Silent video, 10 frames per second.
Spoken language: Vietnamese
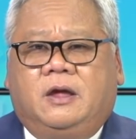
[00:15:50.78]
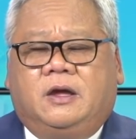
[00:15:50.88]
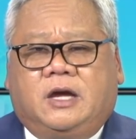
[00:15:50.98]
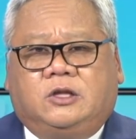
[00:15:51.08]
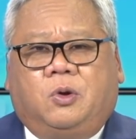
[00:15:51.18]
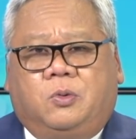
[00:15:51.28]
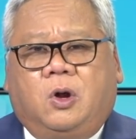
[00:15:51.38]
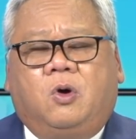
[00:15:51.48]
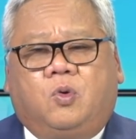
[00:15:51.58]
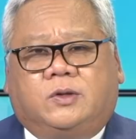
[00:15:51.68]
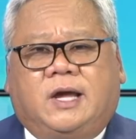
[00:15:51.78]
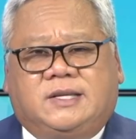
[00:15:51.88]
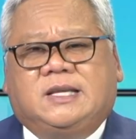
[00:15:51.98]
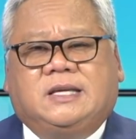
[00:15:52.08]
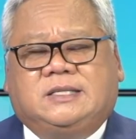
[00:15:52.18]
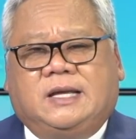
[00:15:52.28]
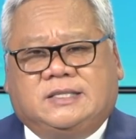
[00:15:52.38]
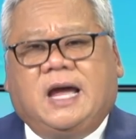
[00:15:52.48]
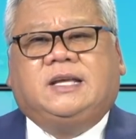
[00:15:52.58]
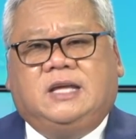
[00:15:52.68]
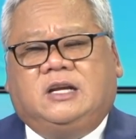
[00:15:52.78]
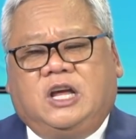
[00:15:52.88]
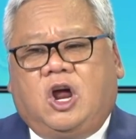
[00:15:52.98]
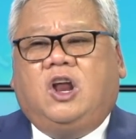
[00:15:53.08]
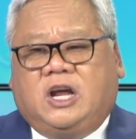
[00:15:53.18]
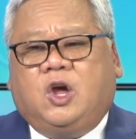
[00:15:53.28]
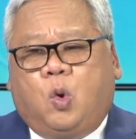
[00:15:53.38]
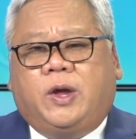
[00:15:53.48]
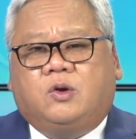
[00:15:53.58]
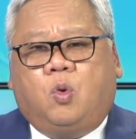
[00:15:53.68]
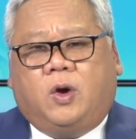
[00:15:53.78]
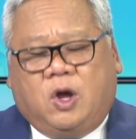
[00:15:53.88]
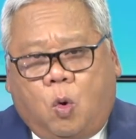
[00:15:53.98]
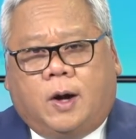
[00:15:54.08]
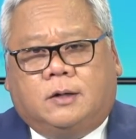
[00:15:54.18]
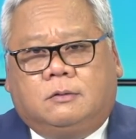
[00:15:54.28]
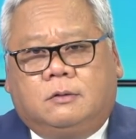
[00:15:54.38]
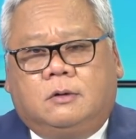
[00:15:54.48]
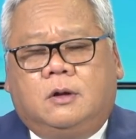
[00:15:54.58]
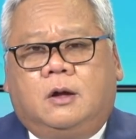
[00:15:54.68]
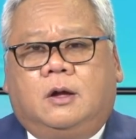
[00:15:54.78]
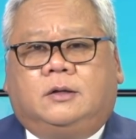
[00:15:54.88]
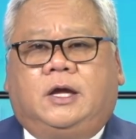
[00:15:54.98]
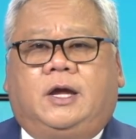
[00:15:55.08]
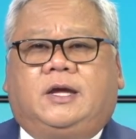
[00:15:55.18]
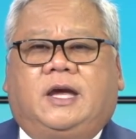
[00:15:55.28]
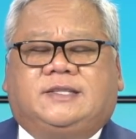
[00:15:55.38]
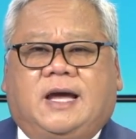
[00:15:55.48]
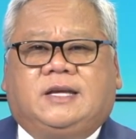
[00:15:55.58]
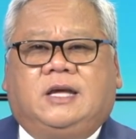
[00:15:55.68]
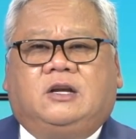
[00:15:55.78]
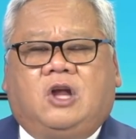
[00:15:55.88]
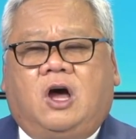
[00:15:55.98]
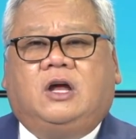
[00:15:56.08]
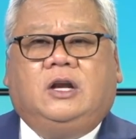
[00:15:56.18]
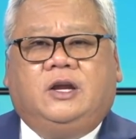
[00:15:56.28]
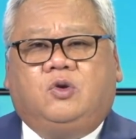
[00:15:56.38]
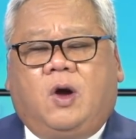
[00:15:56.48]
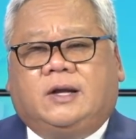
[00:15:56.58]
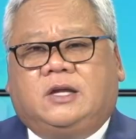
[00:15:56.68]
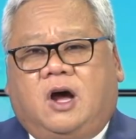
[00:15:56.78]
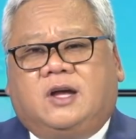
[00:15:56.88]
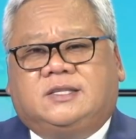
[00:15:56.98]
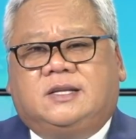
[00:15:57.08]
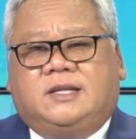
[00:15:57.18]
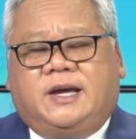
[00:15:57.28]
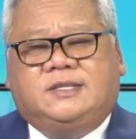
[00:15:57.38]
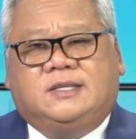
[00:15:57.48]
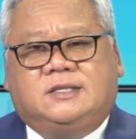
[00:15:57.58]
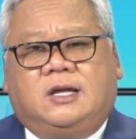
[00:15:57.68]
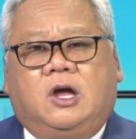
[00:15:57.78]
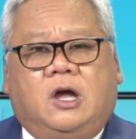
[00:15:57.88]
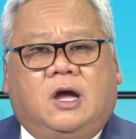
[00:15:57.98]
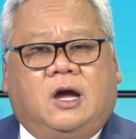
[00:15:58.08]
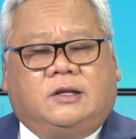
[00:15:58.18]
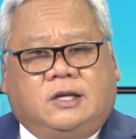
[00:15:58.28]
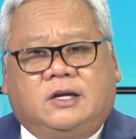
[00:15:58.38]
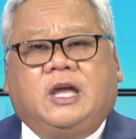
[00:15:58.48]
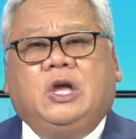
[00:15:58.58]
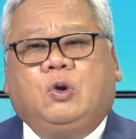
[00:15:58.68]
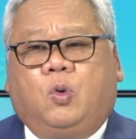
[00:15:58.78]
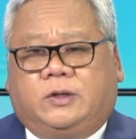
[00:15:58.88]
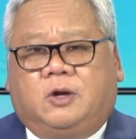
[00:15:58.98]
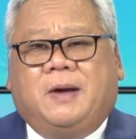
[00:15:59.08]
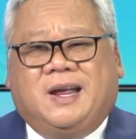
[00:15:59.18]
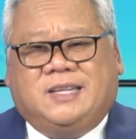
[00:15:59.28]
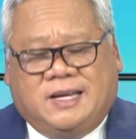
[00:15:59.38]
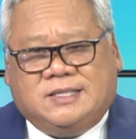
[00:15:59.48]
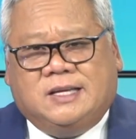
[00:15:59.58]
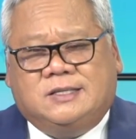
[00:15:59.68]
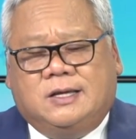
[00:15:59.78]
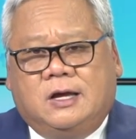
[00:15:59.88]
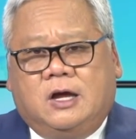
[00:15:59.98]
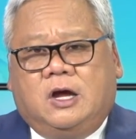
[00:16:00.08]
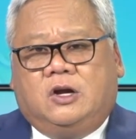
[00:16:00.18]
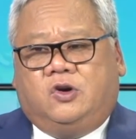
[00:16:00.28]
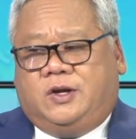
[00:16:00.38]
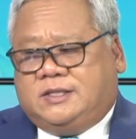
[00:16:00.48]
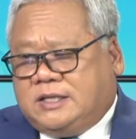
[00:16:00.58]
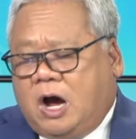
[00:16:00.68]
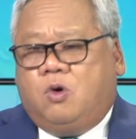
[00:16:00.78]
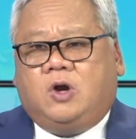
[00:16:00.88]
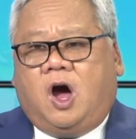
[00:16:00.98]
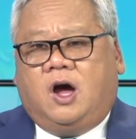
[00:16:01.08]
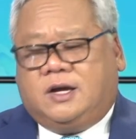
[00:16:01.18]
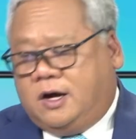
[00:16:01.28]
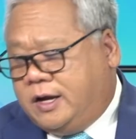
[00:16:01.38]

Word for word: cái thủ đô của Texas để xác nhận. Cái đó là cái quyền của cái quận. Thì cái xác nhận đó là liên quan tới Austin, Texas, uh, thư ký của tiểu bang Texas. Rồi sau đó gửi